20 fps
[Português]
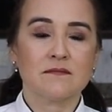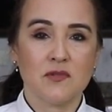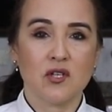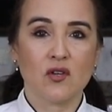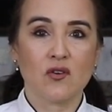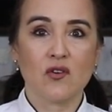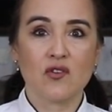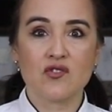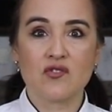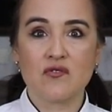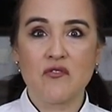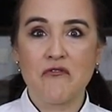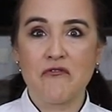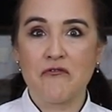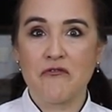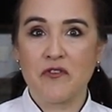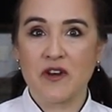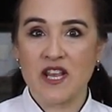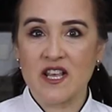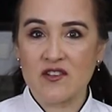biológico
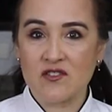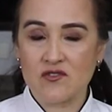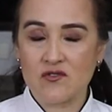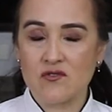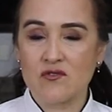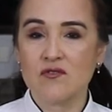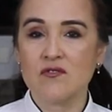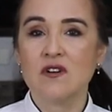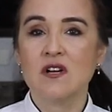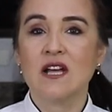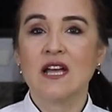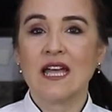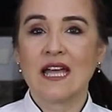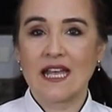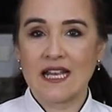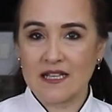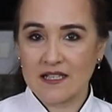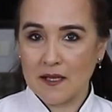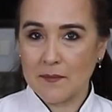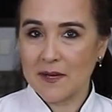fresco
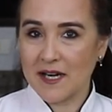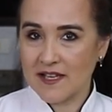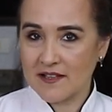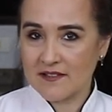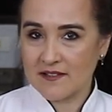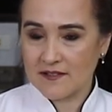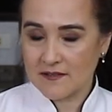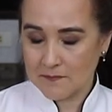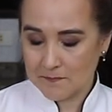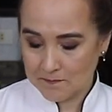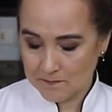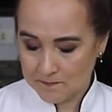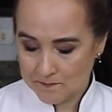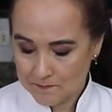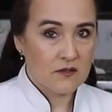em tabletes.